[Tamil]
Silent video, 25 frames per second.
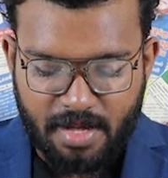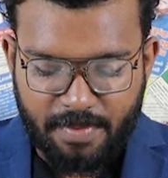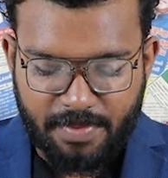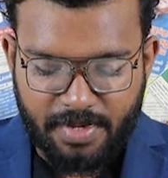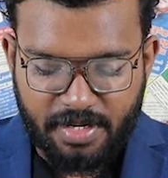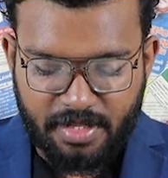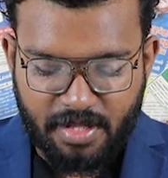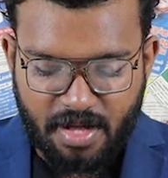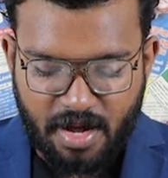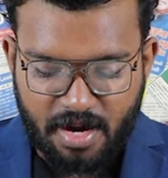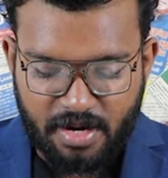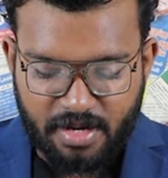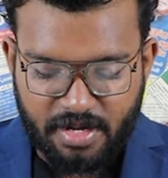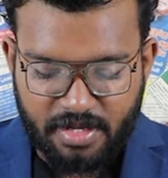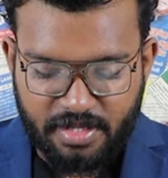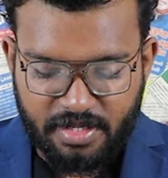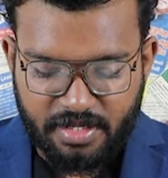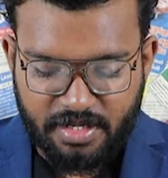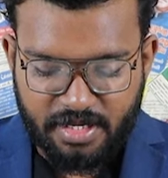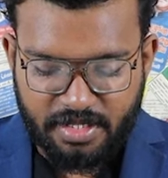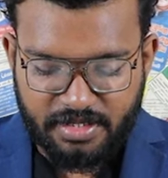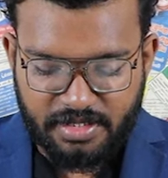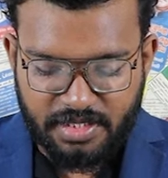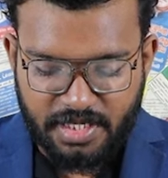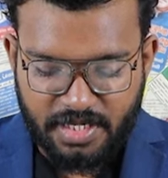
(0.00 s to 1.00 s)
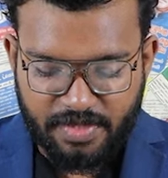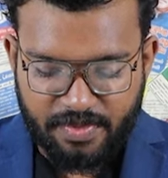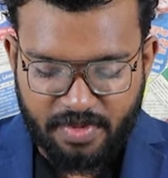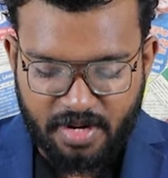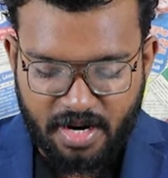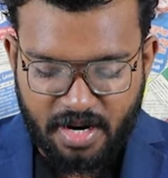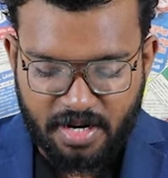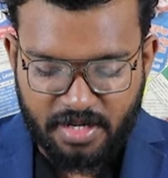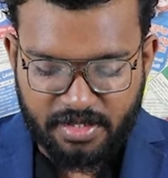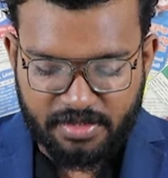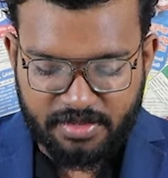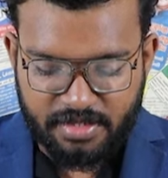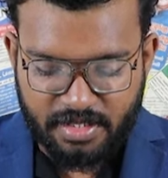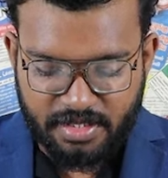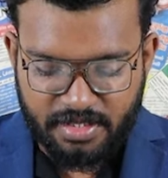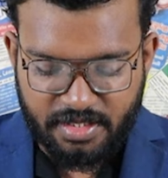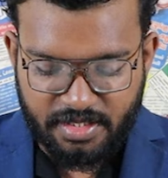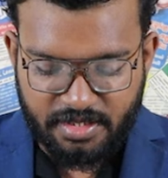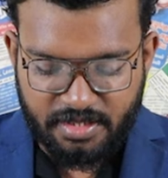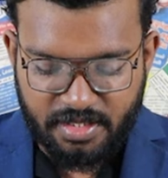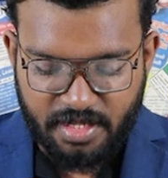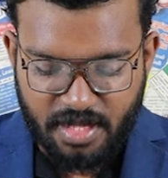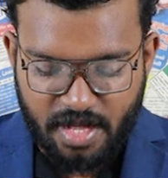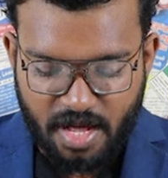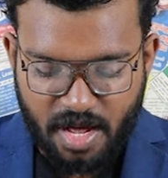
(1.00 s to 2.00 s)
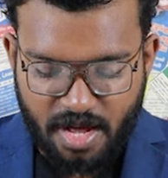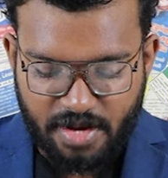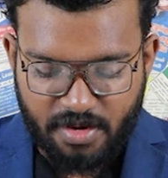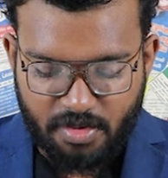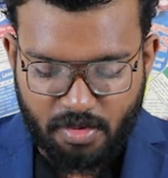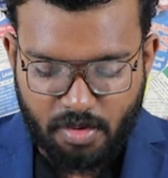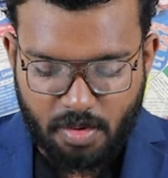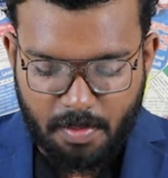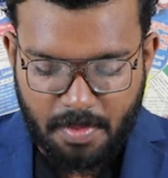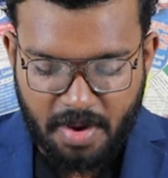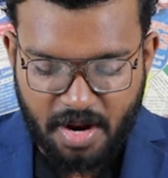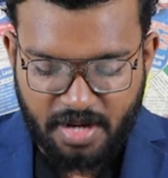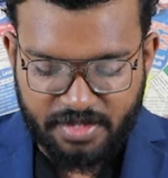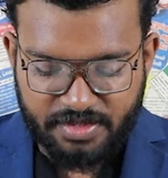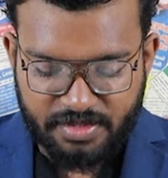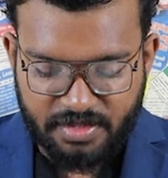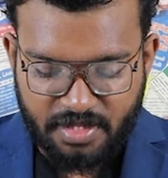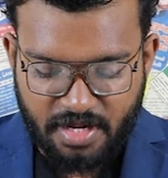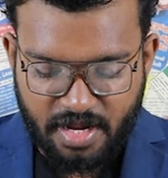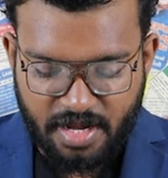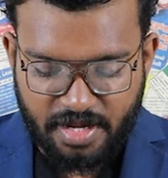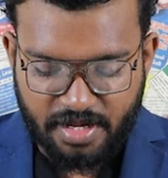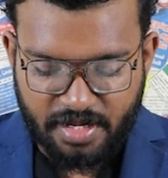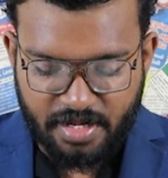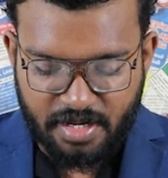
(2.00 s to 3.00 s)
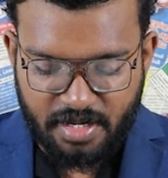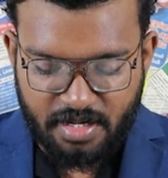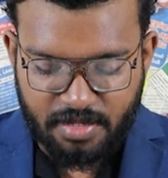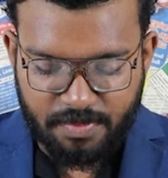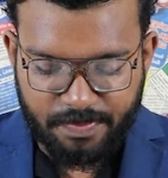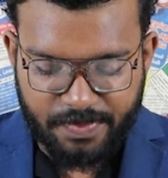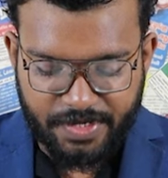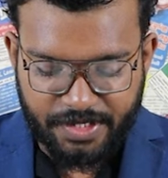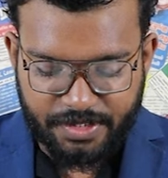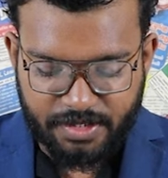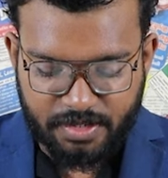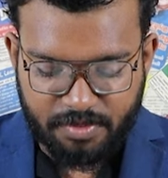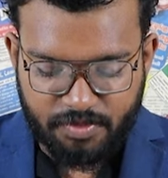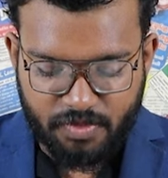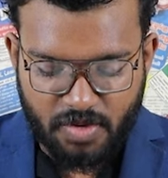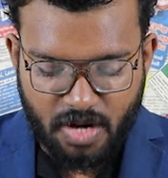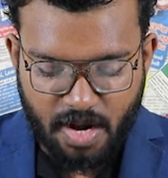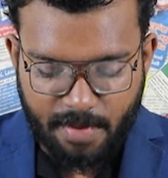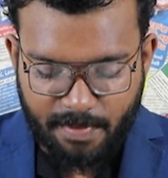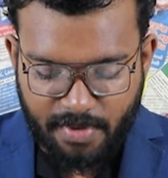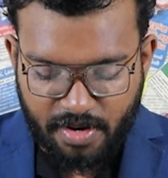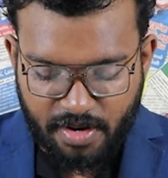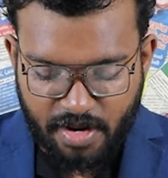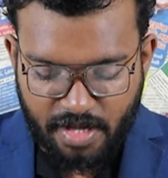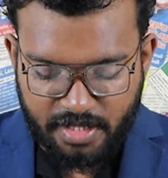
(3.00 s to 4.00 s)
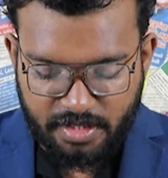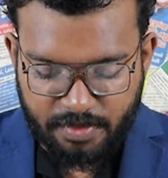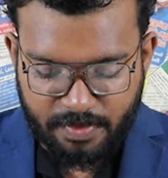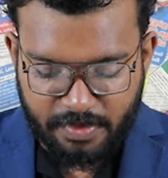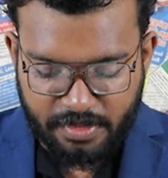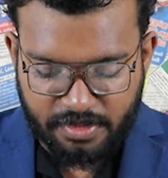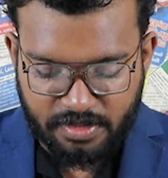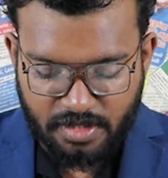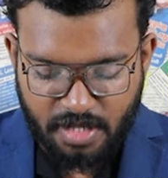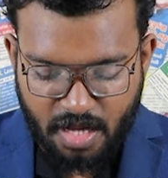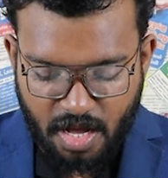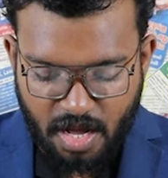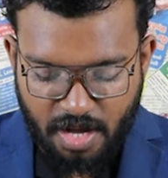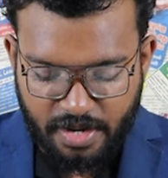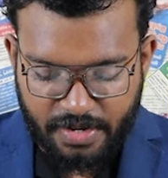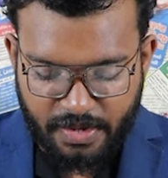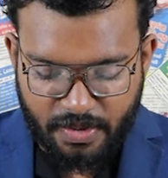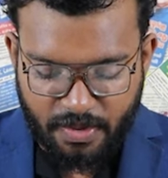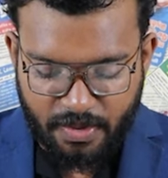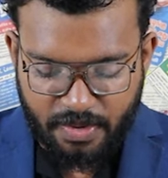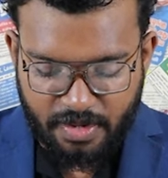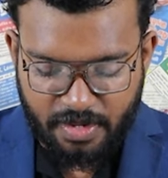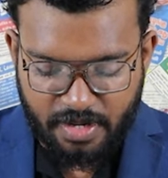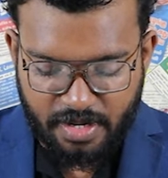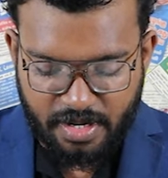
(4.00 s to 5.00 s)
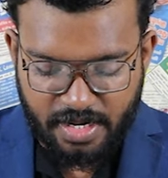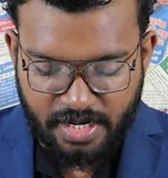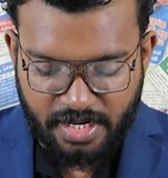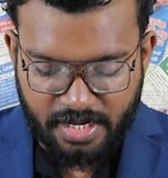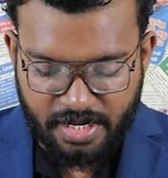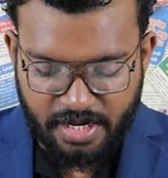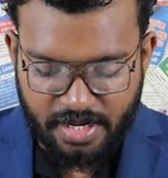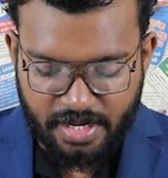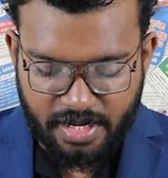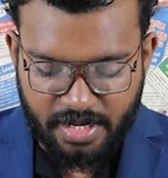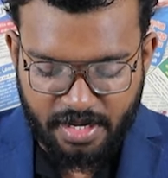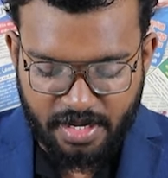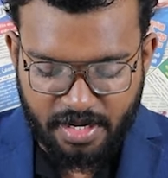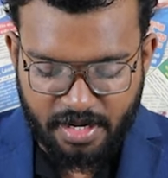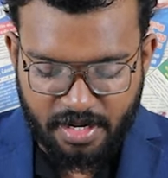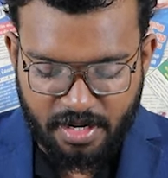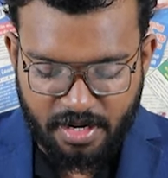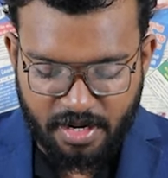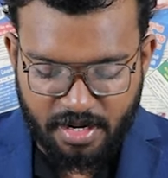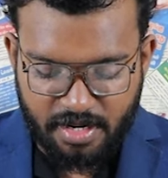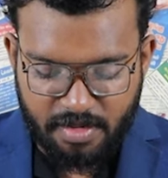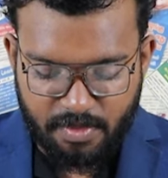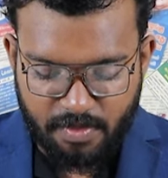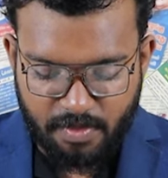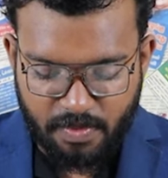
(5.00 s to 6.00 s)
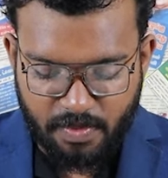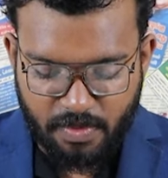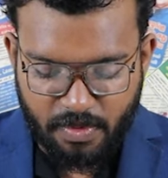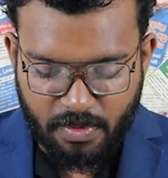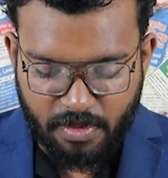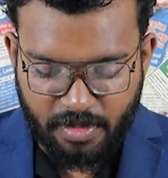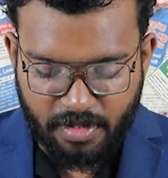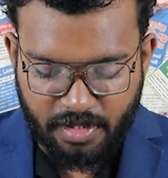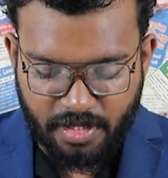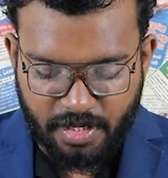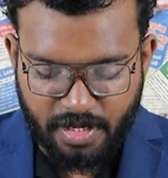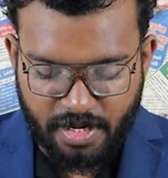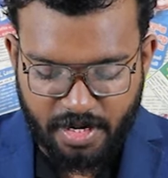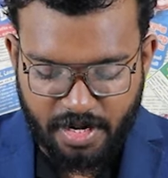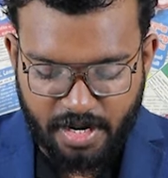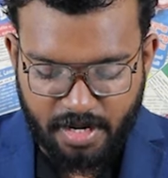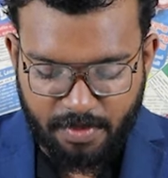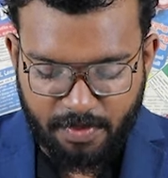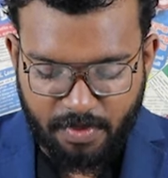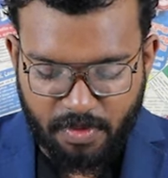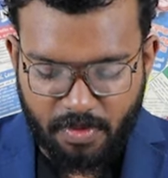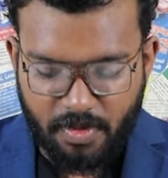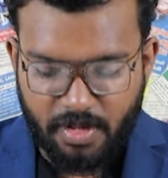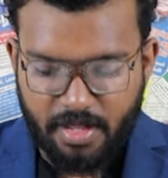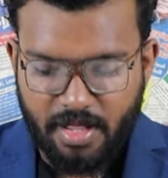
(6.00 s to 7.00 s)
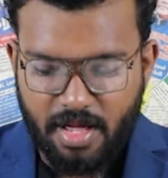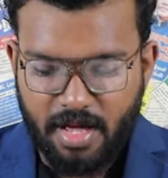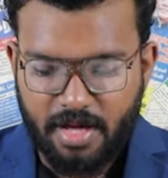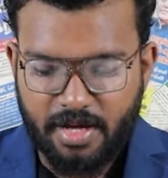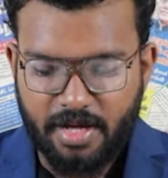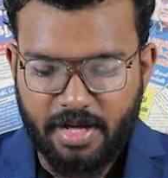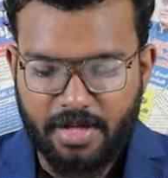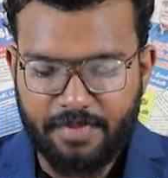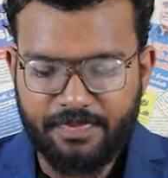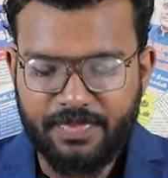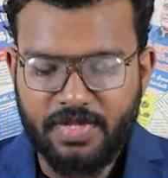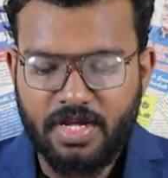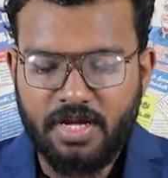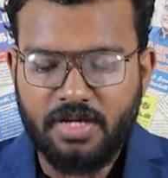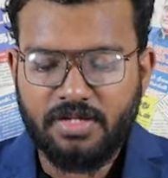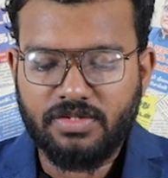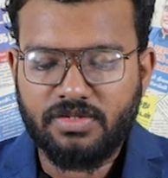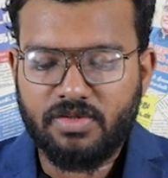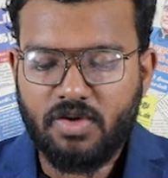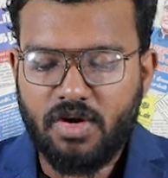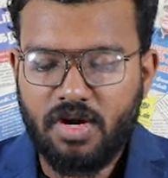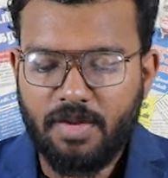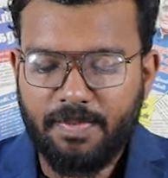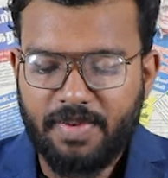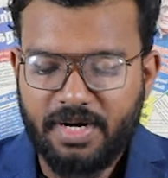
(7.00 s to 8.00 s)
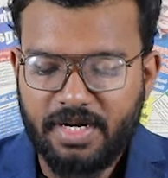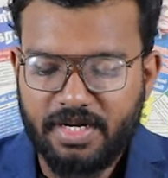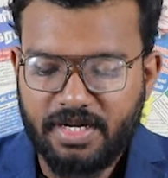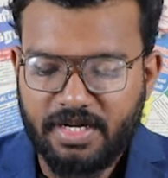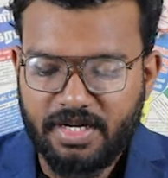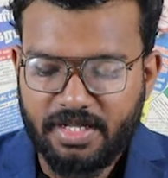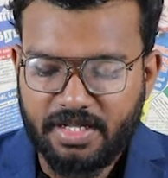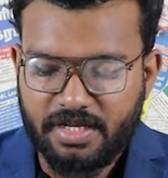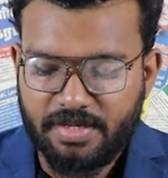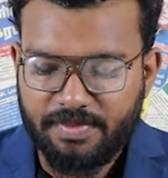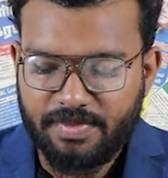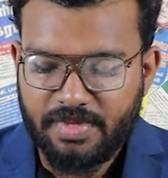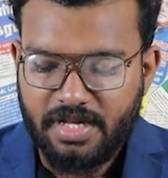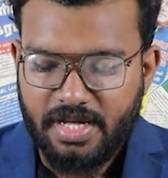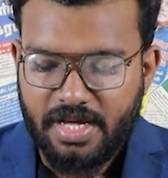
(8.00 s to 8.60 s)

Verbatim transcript: பிரதான எதிர்க்கட்சி தலைவரான சஜித் அன்ருகுமார் திசநாயக்க மற்றும் நாமல் ராஜபக்ச ஆகியோருக்கு இடையிலேயே கடும் போட்டி ஏற்பட்டுள்ளதாக சொல்லப்படுகின்றது